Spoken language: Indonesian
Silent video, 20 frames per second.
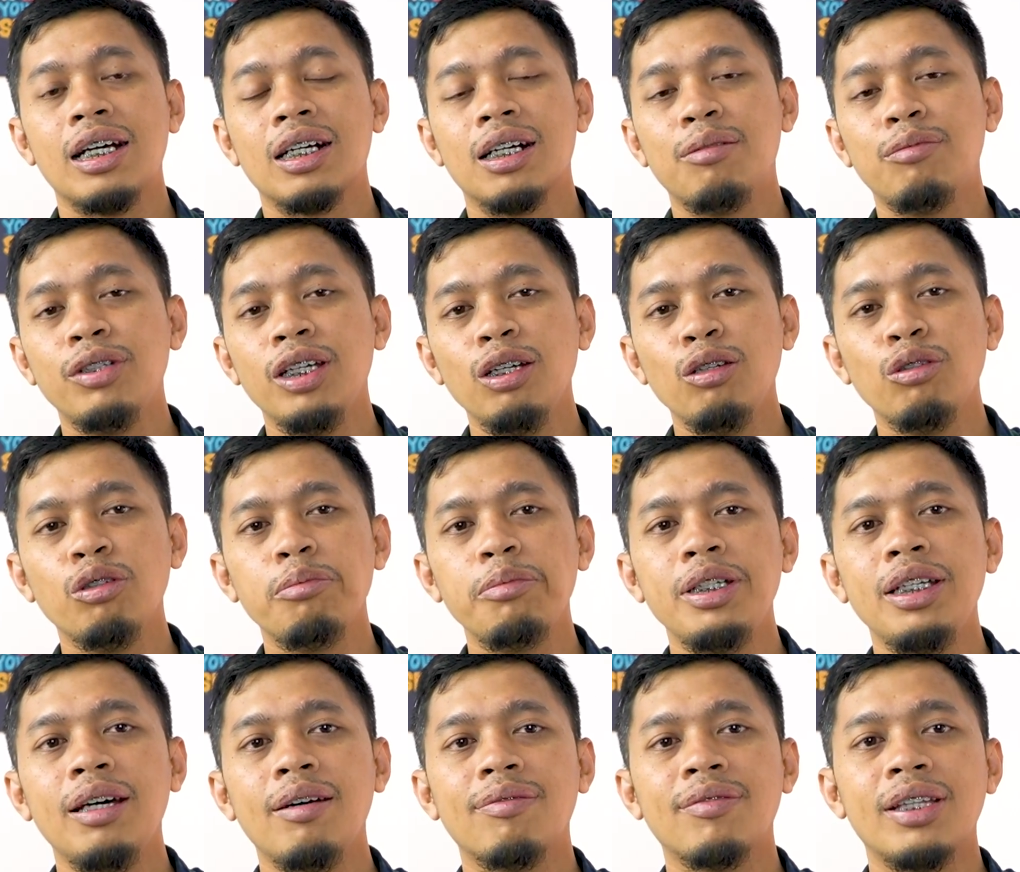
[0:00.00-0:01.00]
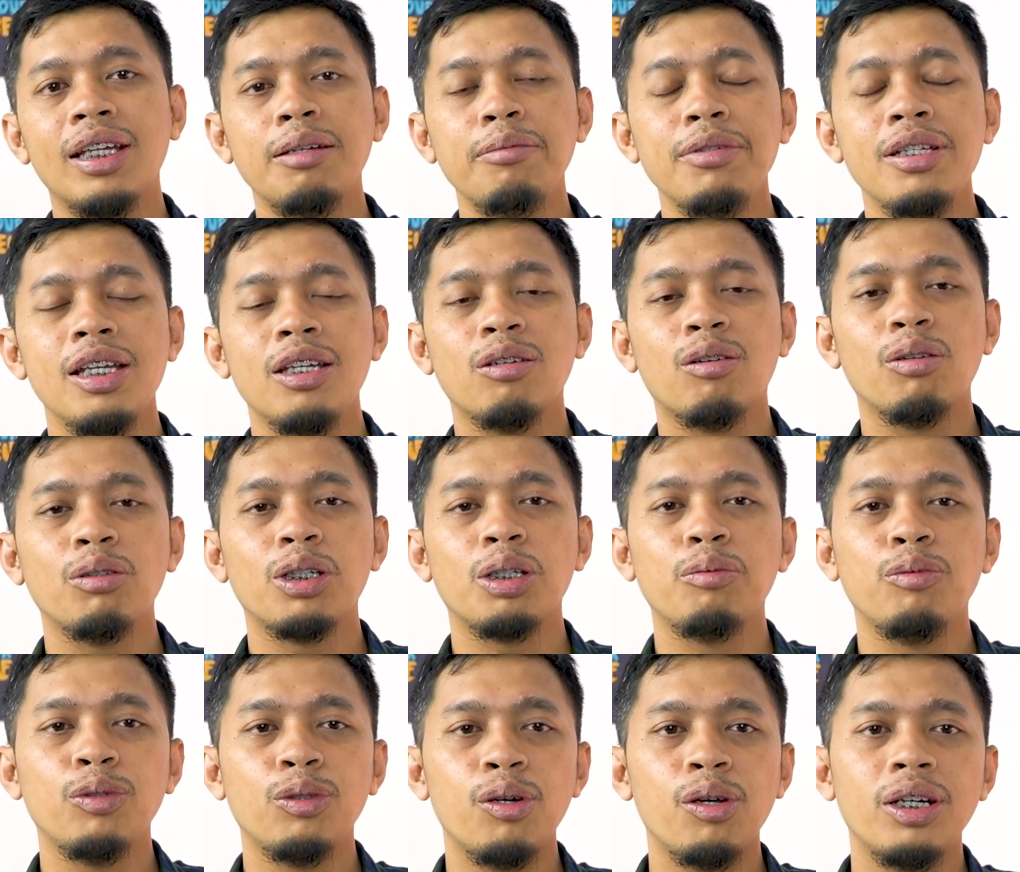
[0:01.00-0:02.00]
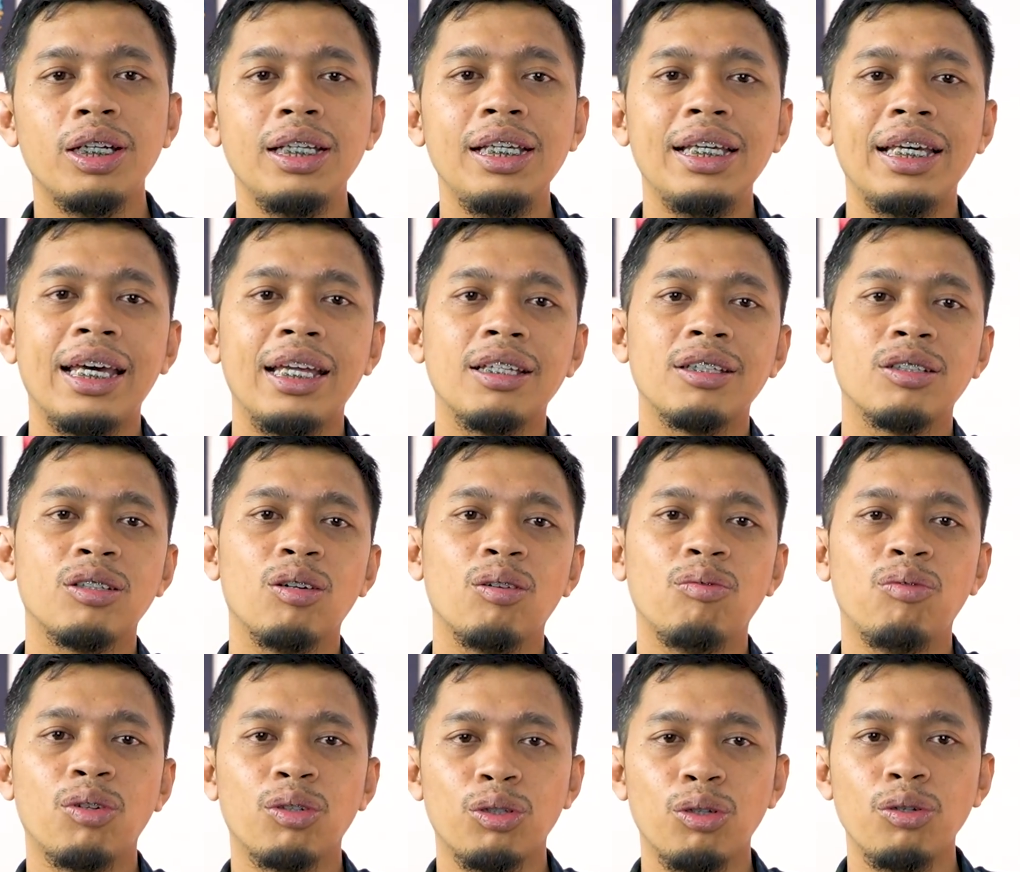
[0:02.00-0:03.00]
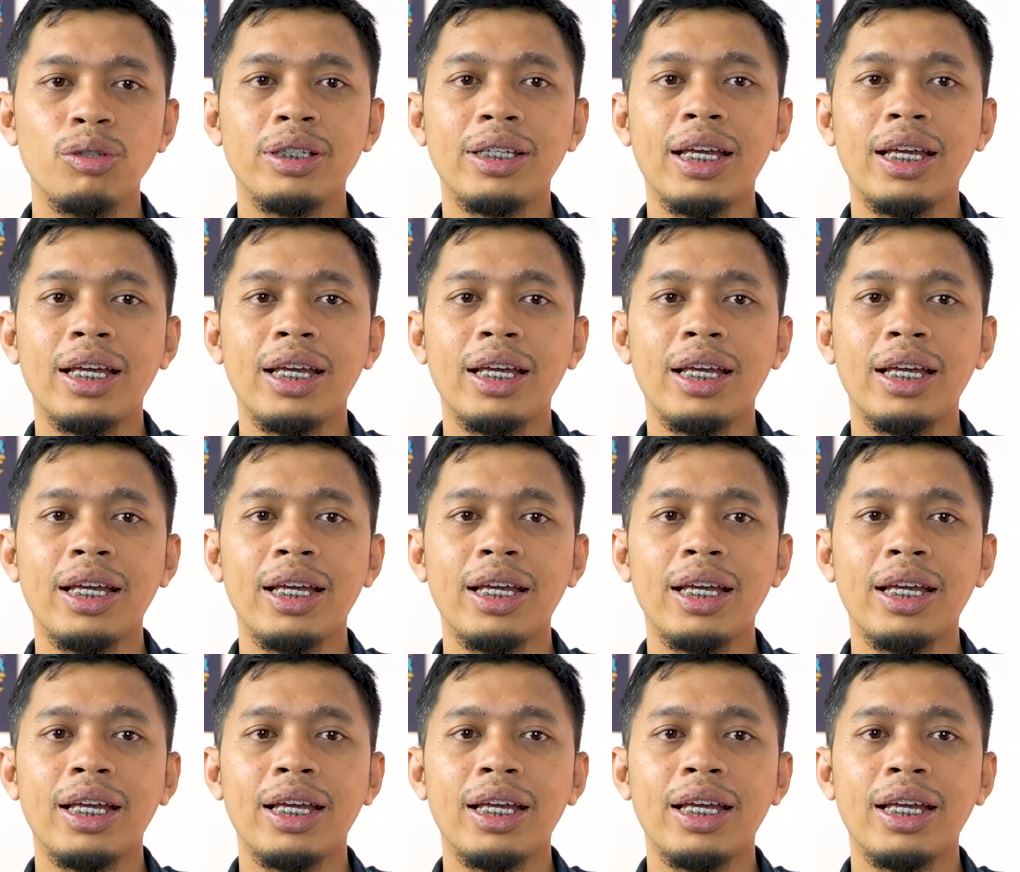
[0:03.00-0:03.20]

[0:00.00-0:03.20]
Kemudian untuk mendaftar menjadi kontributor di Kenstock Photo,